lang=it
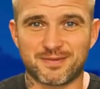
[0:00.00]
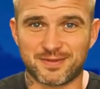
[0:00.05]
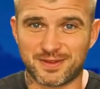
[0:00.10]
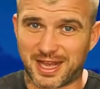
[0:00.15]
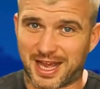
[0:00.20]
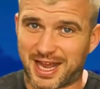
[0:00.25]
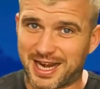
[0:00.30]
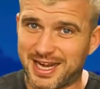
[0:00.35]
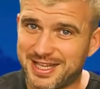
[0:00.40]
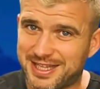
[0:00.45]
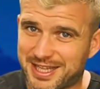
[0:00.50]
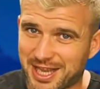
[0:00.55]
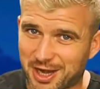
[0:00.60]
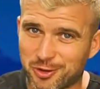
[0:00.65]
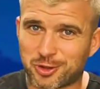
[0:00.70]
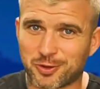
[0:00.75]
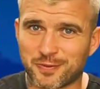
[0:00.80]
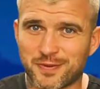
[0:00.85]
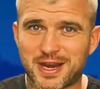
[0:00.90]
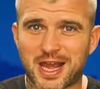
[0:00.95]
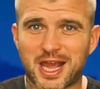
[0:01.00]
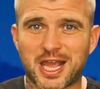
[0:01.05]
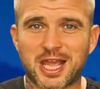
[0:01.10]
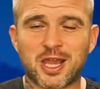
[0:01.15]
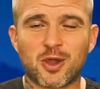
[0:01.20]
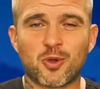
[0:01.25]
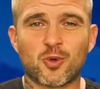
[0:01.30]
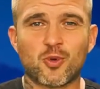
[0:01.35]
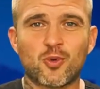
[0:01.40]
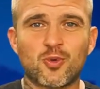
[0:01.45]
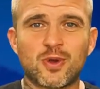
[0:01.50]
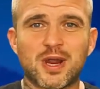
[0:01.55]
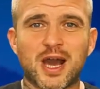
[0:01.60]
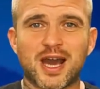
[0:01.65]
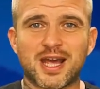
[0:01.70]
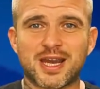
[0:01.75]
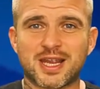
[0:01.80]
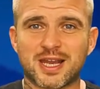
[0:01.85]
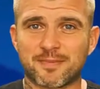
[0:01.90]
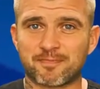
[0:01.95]
all'interno troverai
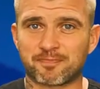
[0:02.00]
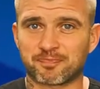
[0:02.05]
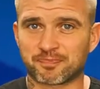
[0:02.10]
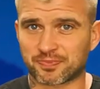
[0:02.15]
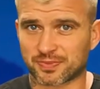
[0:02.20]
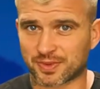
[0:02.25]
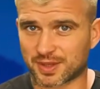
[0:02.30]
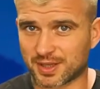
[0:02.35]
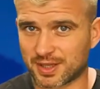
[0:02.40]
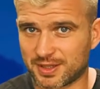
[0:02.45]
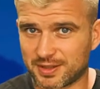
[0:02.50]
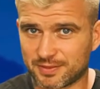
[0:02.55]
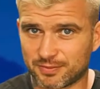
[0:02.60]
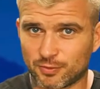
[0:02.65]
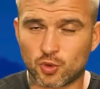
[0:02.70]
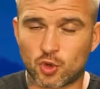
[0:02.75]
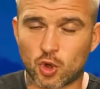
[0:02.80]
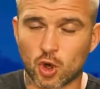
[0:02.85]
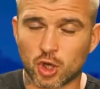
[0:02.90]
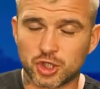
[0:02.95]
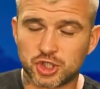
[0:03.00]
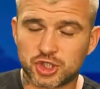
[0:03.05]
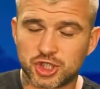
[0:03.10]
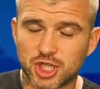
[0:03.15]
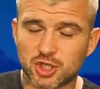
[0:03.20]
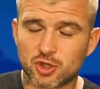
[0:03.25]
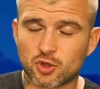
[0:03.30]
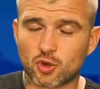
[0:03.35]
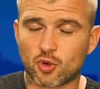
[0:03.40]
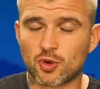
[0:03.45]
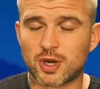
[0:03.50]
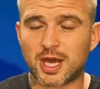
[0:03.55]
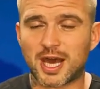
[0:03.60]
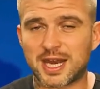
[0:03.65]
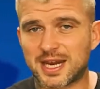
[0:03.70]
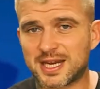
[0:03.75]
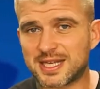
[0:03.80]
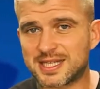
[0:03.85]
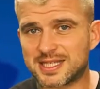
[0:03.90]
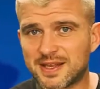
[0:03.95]
un'area, un codice con area
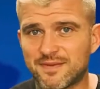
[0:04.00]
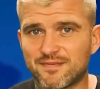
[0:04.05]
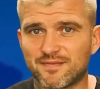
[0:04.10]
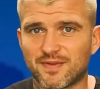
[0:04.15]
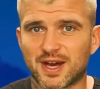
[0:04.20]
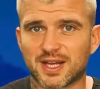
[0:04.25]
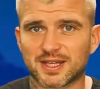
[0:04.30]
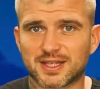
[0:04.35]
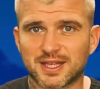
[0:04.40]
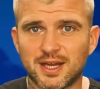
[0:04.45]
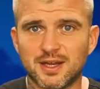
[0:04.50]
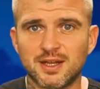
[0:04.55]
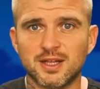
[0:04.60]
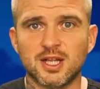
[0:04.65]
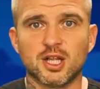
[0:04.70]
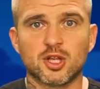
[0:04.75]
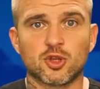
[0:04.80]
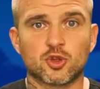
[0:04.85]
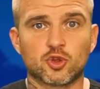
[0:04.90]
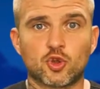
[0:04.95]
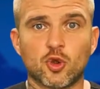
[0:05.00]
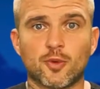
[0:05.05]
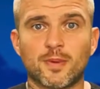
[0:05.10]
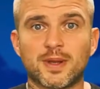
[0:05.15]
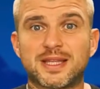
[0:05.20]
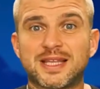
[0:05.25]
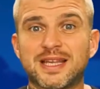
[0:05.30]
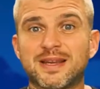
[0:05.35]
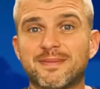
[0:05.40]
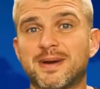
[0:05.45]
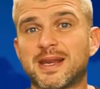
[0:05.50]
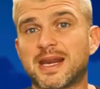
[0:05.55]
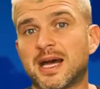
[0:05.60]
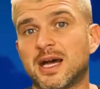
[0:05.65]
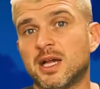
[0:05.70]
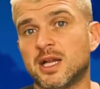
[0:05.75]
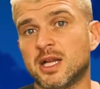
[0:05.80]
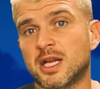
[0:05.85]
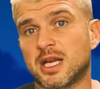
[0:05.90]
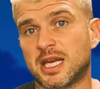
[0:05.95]
riservata dove ti rimarrà
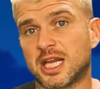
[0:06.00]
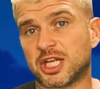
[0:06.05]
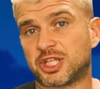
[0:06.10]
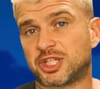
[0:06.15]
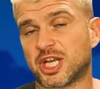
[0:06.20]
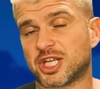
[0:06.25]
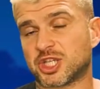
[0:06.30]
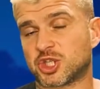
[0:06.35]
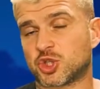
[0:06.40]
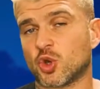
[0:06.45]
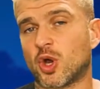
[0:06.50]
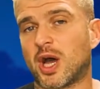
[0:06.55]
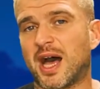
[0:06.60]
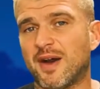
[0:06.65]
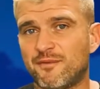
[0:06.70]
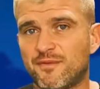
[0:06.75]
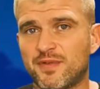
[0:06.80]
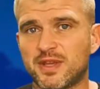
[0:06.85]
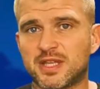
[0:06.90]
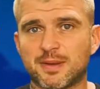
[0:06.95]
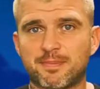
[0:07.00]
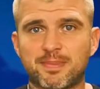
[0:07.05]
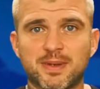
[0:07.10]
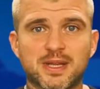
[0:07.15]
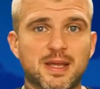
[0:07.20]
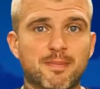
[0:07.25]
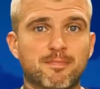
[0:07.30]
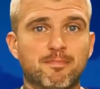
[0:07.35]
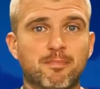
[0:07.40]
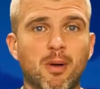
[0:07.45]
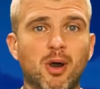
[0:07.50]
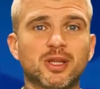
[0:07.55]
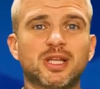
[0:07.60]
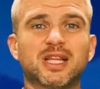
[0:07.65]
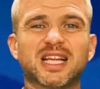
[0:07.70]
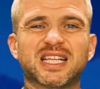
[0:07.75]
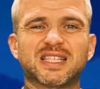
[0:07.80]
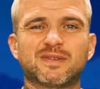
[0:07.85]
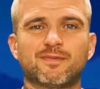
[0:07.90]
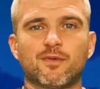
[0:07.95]
l'accesso a vita perché Body
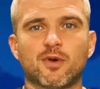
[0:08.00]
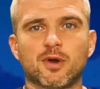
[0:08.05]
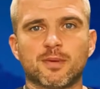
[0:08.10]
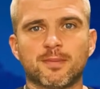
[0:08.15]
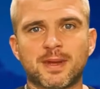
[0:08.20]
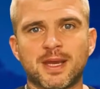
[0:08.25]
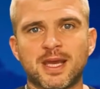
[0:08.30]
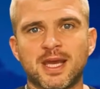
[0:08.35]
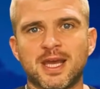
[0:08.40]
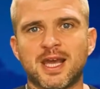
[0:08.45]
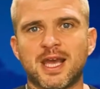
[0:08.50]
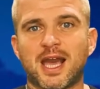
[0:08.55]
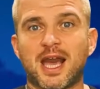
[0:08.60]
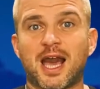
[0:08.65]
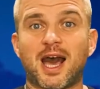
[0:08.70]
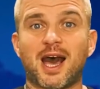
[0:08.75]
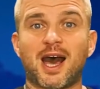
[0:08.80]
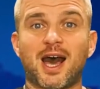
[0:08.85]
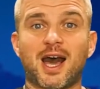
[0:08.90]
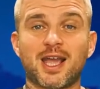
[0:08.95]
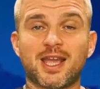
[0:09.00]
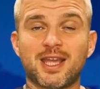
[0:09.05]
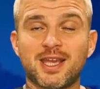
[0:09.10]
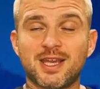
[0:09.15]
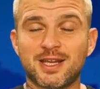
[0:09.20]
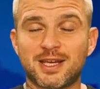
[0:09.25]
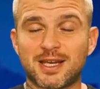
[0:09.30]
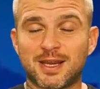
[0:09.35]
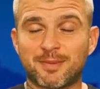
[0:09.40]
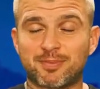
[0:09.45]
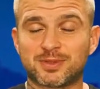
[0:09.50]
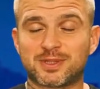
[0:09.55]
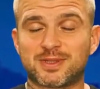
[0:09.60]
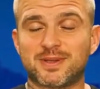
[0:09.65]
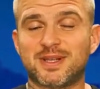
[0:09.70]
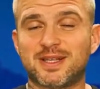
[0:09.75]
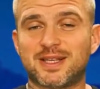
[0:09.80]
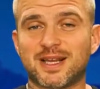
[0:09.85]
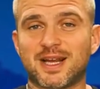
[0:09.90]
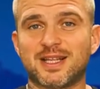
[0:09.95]
Transformer hai la
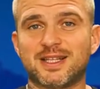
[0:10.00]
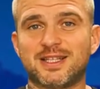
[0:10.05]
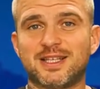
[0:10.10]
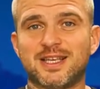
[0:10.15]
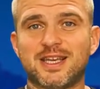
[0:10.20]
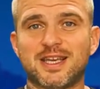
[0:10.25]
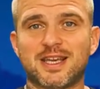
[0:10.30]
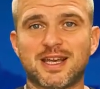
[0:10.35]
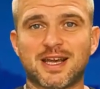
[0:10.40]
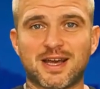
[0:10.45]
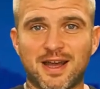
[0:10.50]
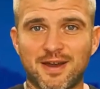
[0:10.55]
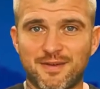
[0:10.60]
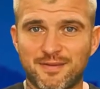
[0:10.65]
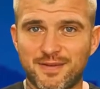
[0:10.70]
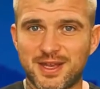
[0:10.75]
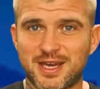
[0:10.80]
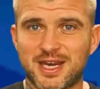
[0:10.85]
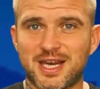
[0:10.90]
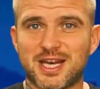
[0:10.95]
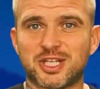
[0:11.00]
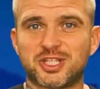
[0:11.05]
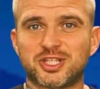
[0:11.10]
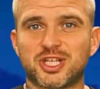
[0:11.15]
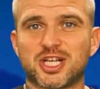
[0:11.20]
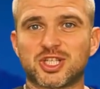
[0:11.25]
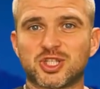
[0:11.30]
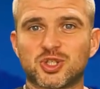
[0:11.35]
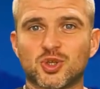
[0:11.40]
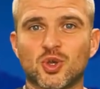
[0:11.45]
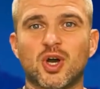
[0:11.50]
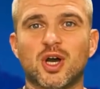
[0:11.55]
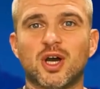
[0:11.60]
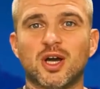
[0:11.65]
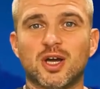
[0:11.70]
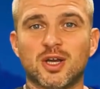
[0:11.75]
possibilità di avere l'accesso